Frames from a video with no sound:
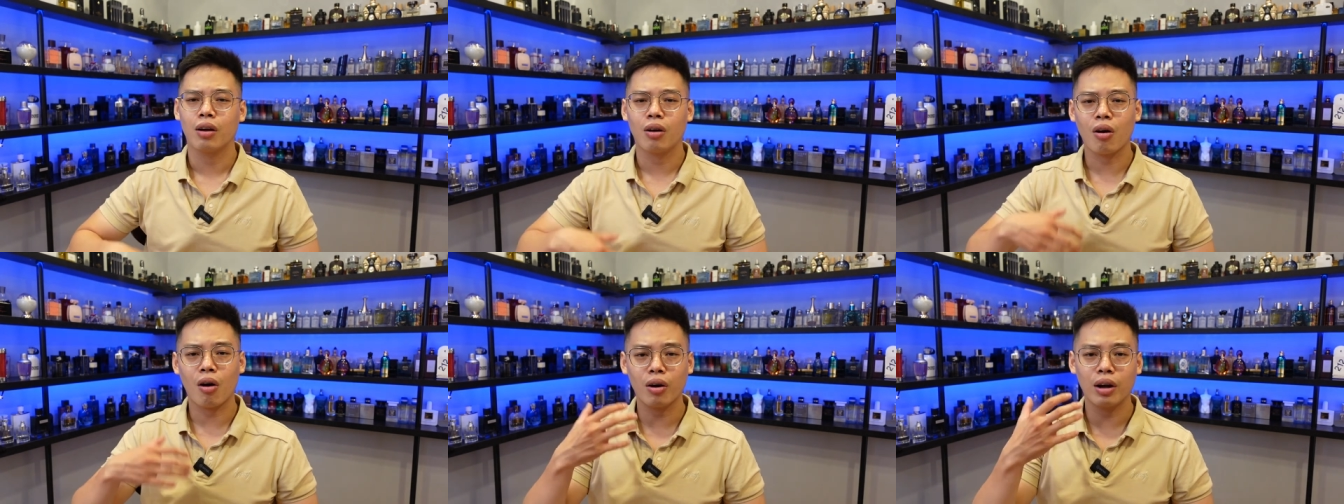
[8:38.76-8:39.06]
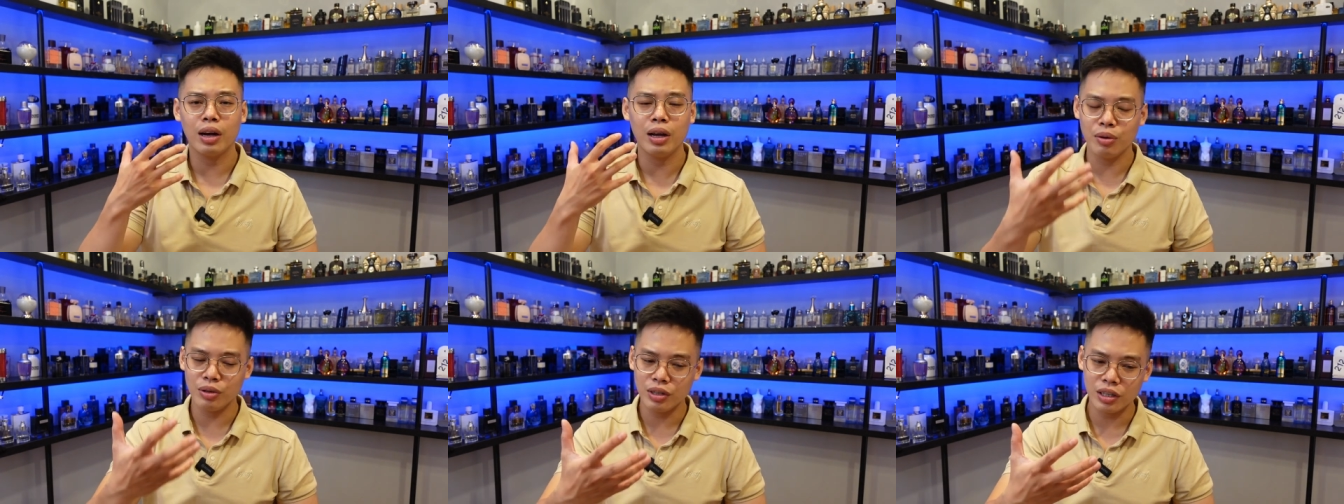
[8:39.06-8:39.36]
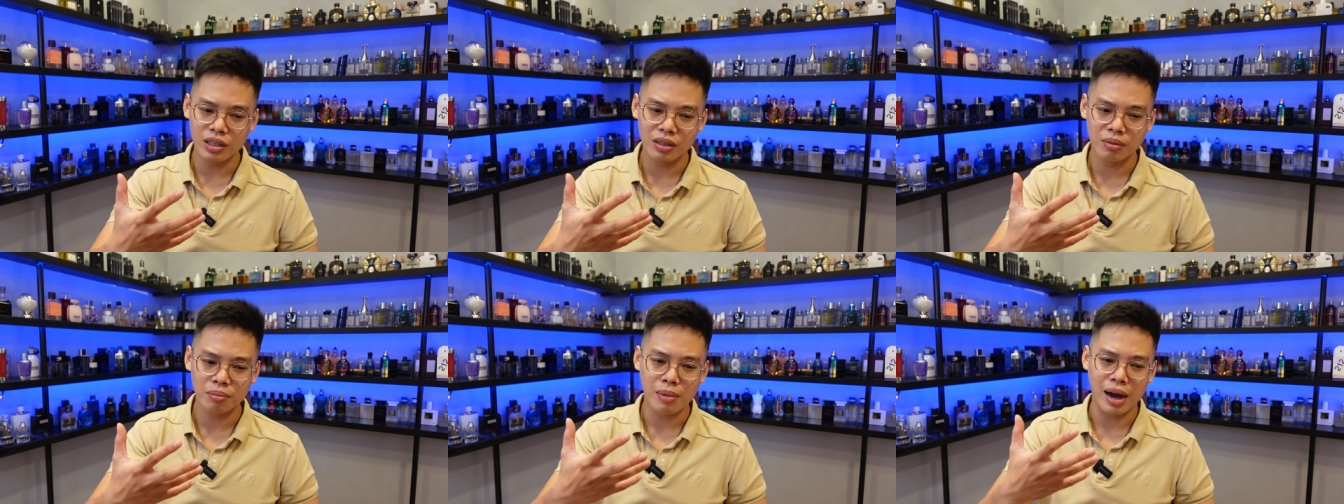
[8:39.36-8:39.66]
còn nếu
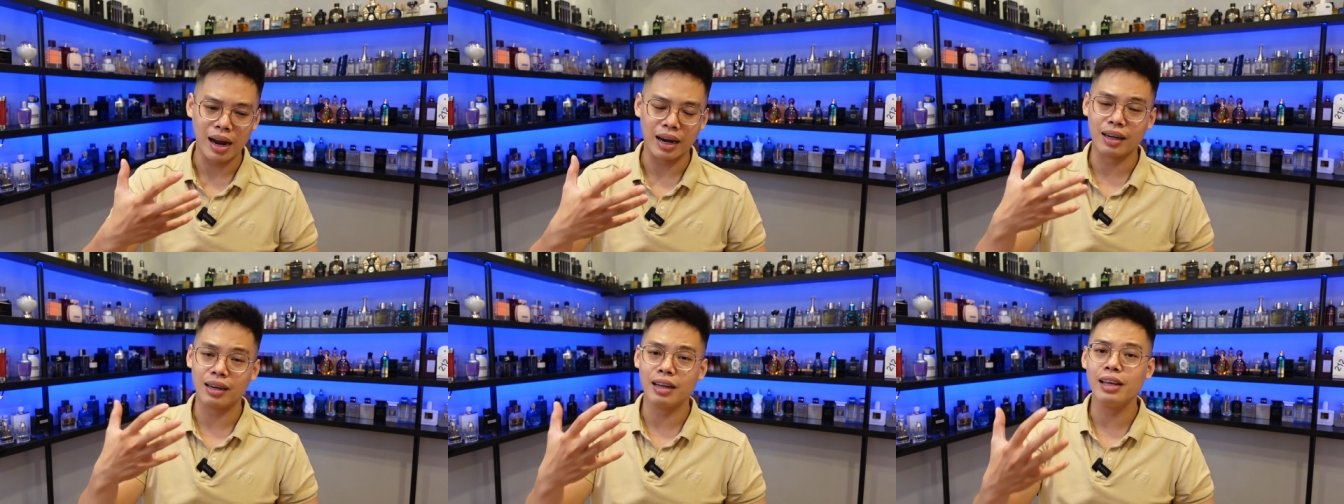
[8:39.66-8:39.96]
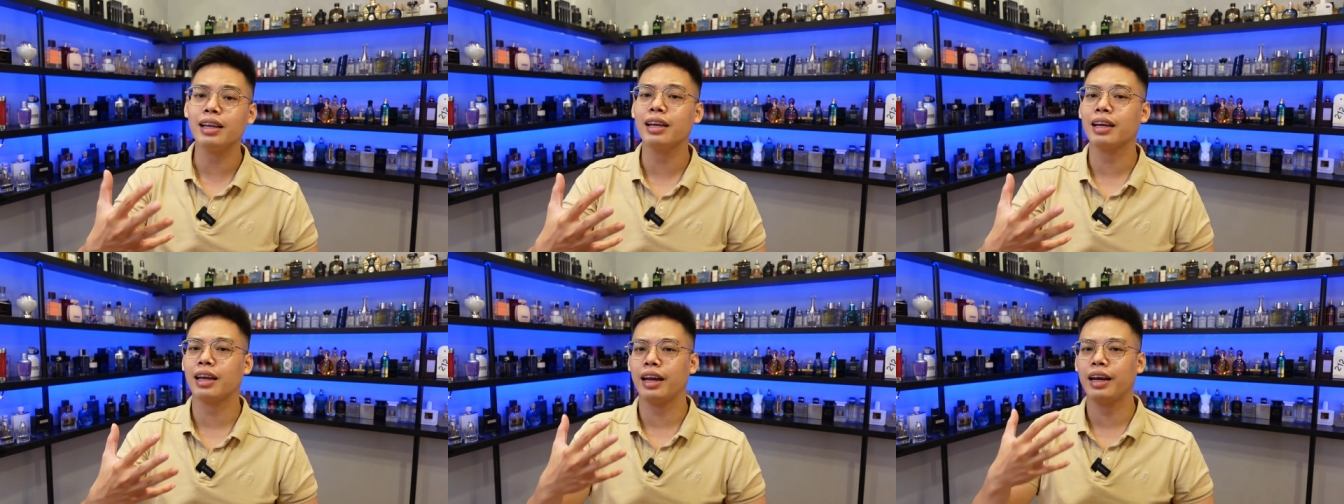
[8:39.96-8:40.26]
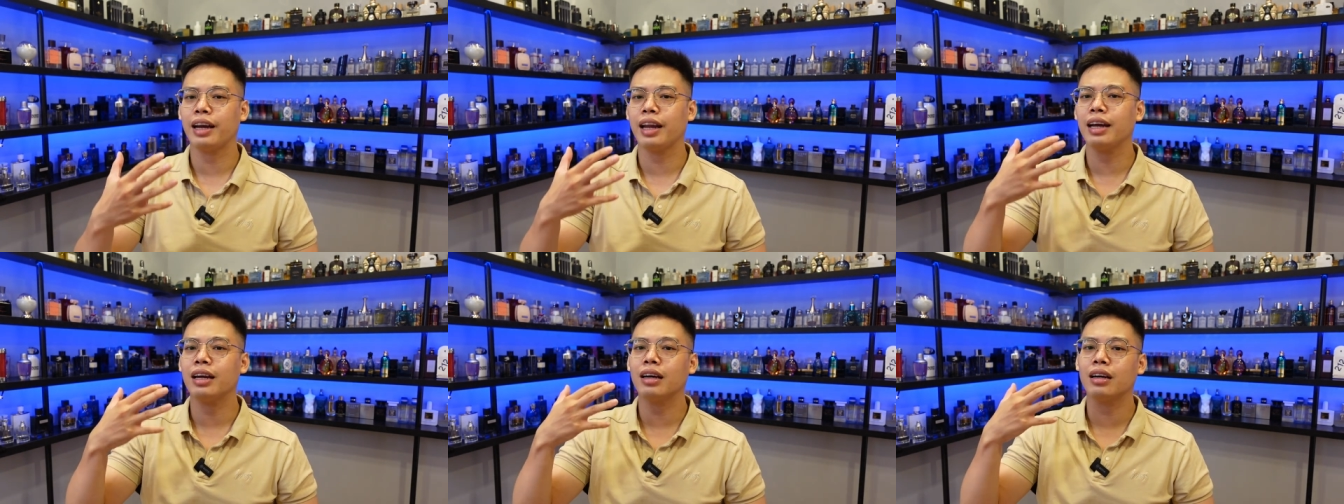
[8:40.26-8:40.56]
như bạn thích
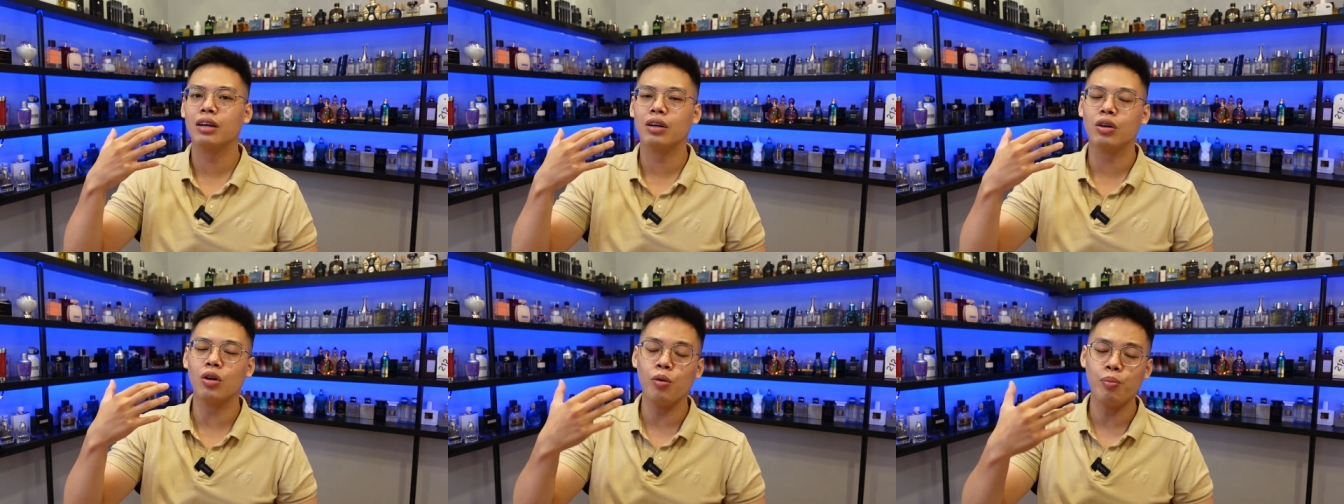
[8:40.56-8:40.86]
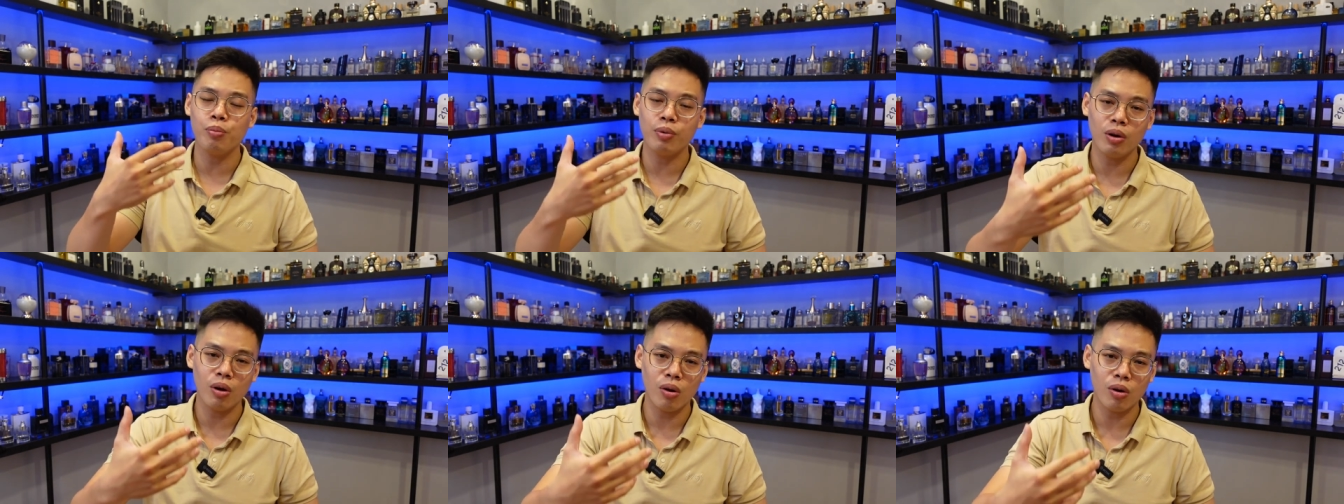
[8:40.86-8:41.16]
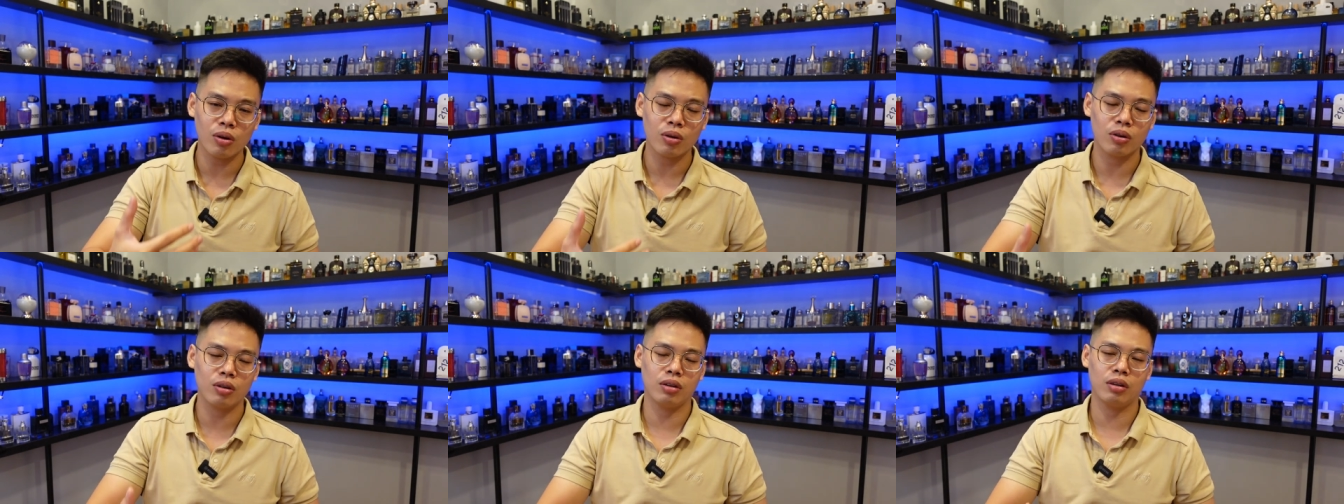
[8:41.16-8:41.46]
cái nét top
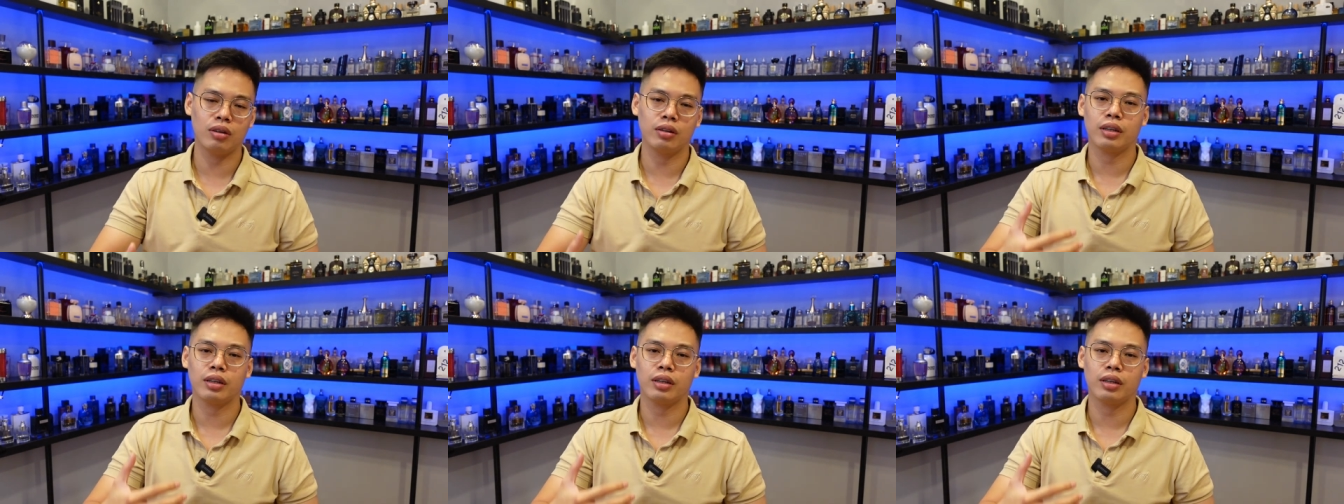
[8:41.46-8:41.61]
nốt